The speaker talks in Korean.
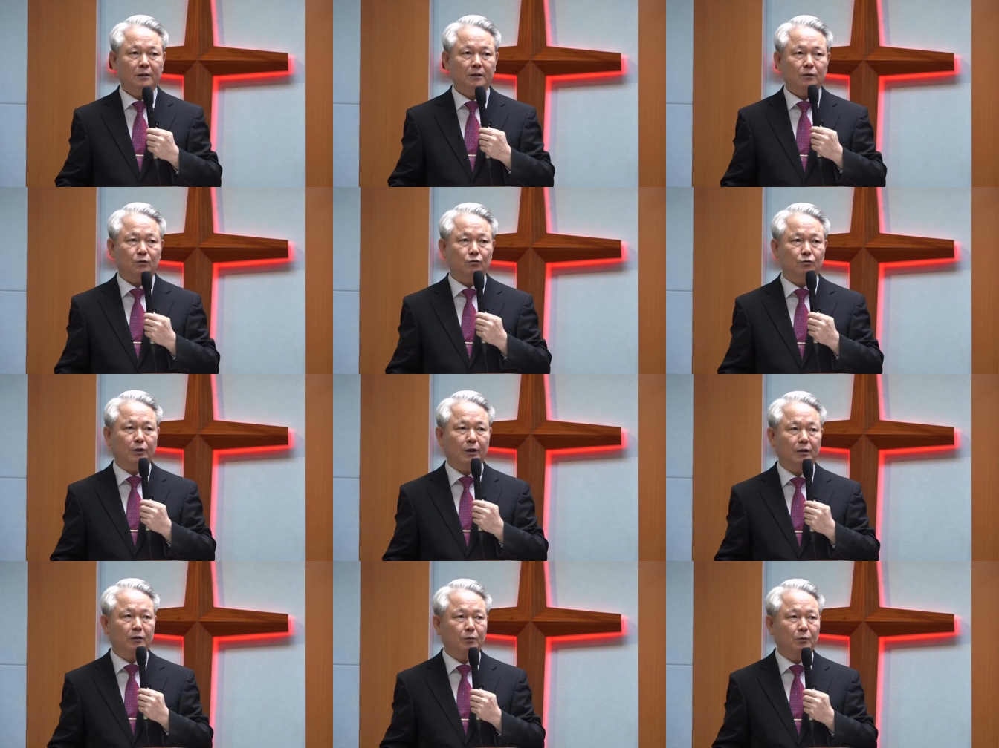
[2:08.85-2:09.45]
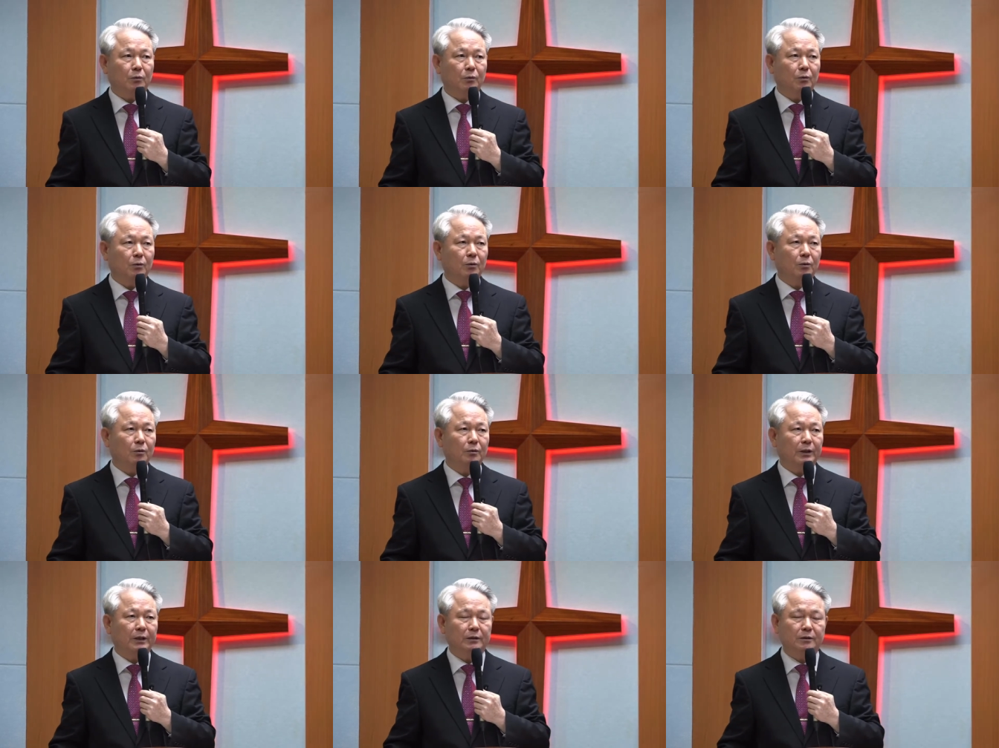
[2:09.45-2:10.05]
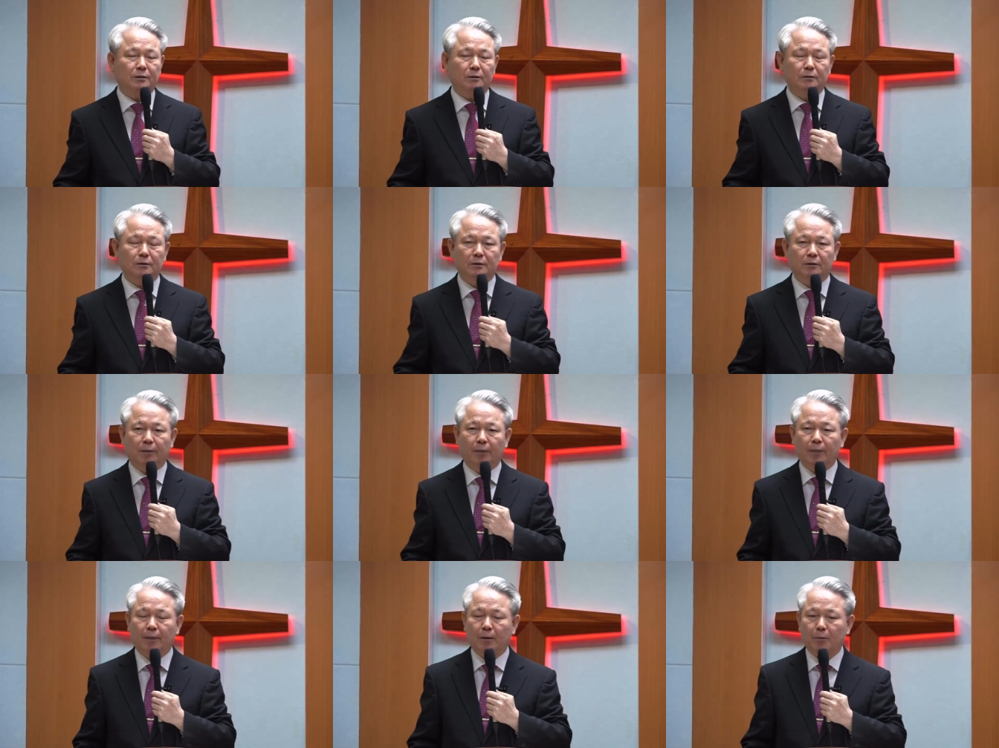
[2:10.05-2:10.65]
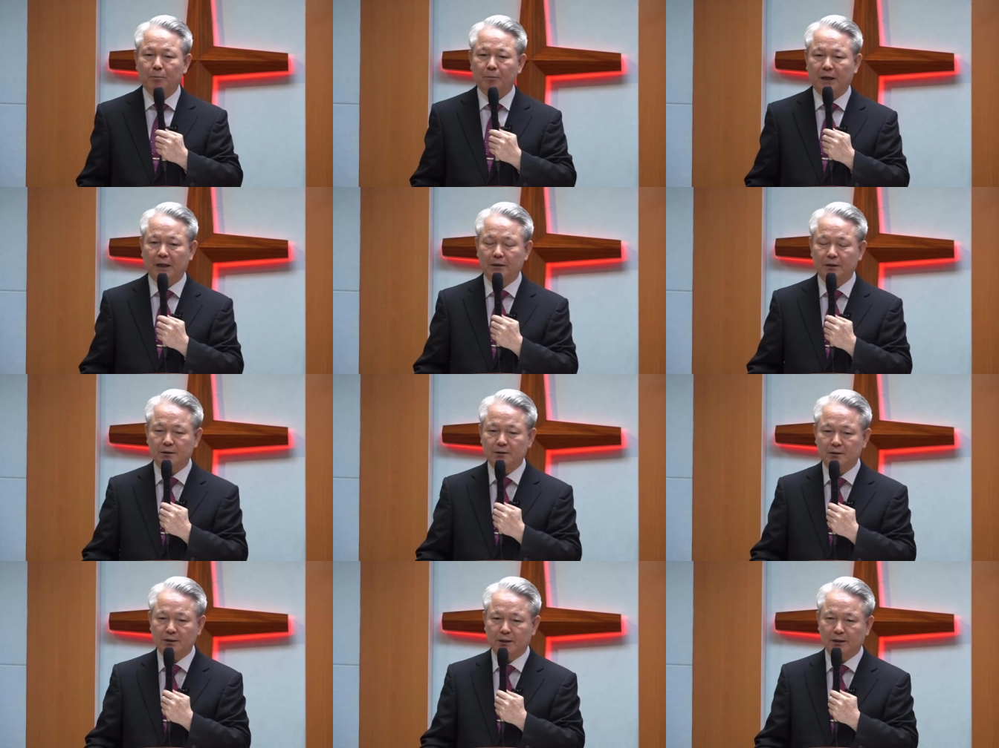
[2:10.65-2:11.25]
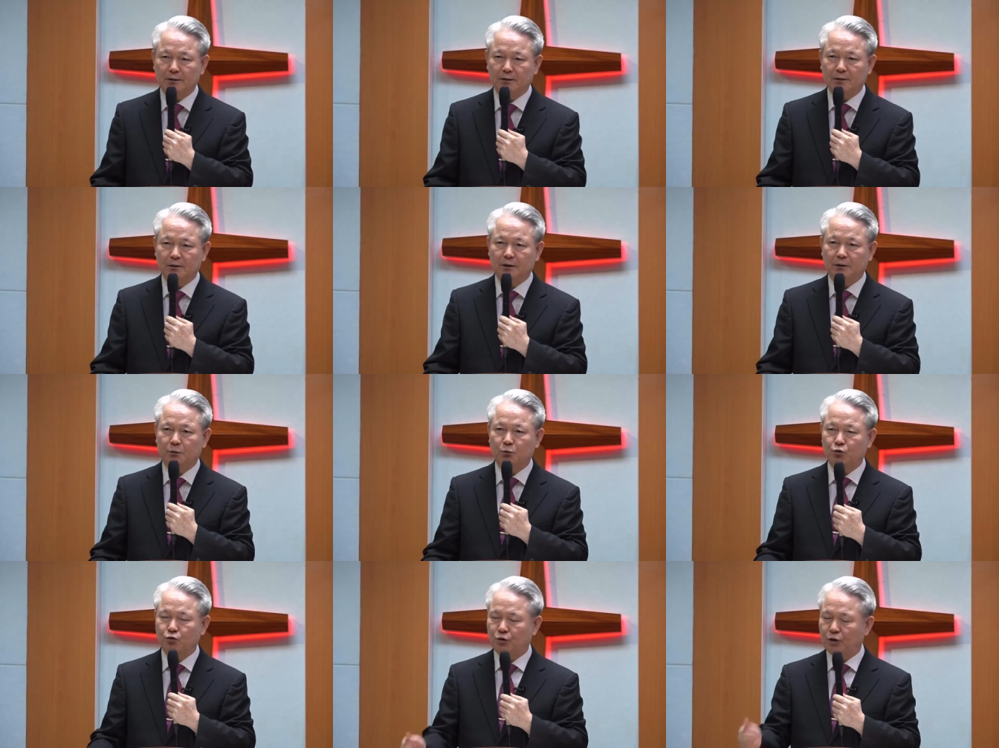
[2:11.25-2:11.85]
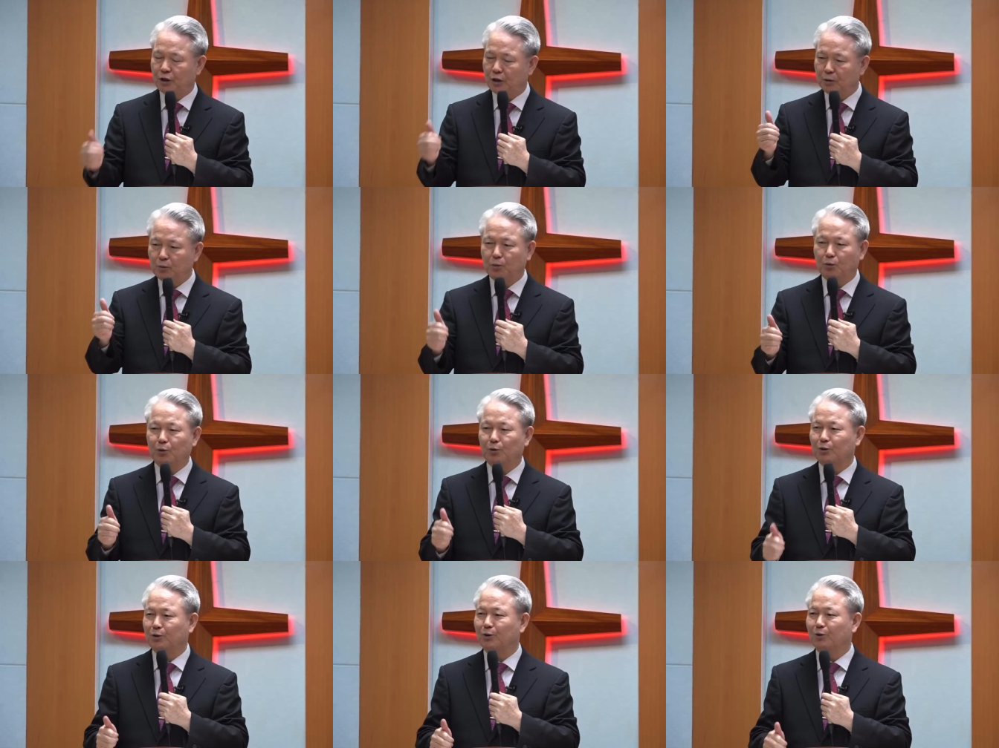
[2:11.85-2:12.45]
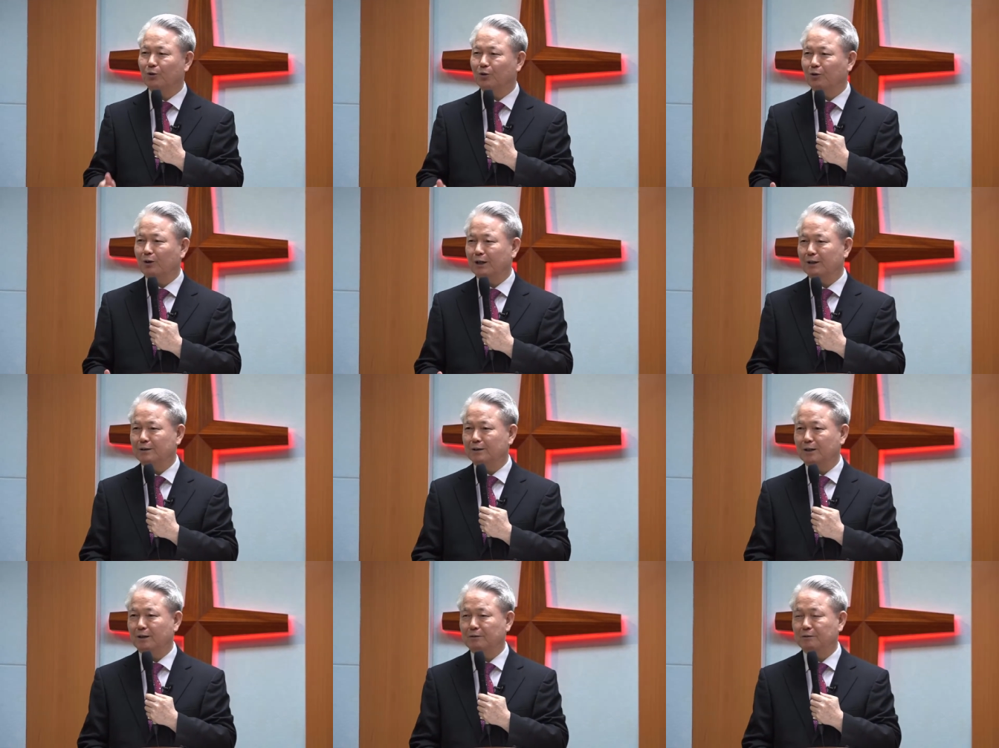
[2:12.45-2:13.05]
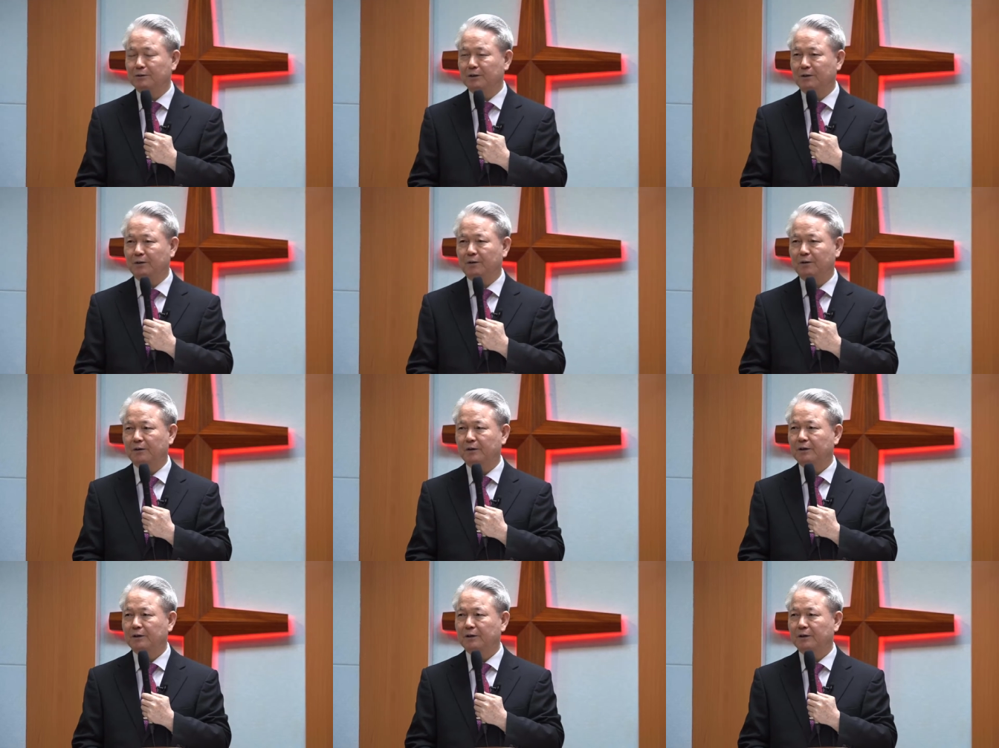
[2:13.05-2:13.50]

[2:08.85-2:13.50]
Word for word: 유대교에서는 바리새인들이 최고로 경건한 자고요.